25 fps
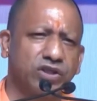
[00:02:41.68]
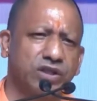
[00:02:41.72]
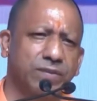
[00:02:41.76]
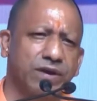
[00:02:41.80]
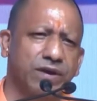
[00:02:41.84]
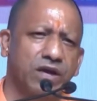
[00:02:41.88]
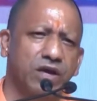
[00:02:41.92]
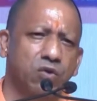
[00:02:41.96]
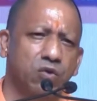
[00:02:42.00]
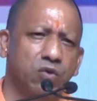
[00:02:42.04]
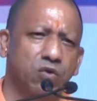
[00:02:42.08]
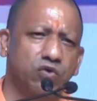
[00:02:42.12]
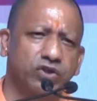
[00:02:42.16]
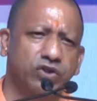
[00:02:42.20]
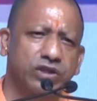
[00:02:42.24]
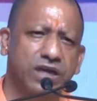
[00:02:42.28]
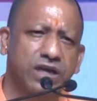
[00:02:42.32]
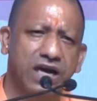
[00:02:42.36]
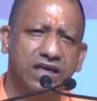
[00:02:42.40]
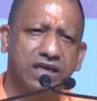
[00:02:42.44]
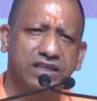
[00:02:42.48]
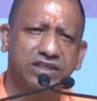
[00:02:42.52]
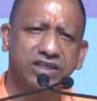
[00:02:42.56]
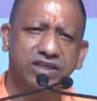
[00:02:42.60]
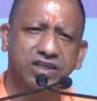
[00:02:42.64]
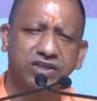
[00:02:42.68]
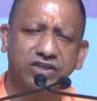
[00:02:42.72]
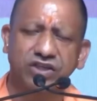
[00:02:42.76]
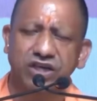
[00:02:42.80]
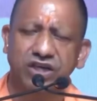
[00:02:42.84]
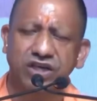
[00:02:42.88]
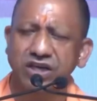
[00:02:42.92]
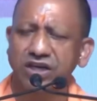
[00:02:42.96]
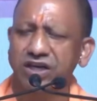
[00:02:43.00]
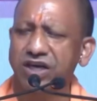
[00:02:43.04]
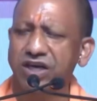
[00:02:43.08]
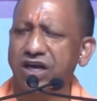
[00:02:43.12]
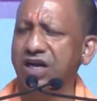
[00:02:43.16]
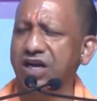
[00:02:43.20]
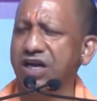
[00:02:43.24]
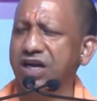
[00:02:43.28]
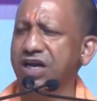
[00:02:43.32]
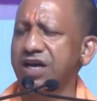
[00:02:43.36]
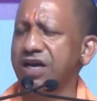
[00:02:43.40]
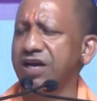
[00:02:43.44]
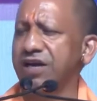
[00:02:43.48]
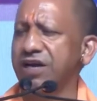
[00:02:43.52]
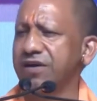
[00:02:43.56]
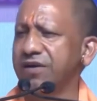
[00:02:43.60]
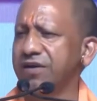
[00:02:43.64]
उस समय रोजगार सृजन के
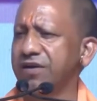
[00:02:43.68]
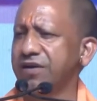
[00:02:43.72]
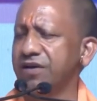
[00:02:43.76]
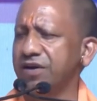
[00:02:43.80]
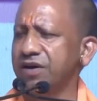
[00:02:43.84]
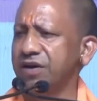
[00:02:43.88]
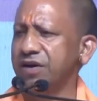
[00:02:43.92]
लिए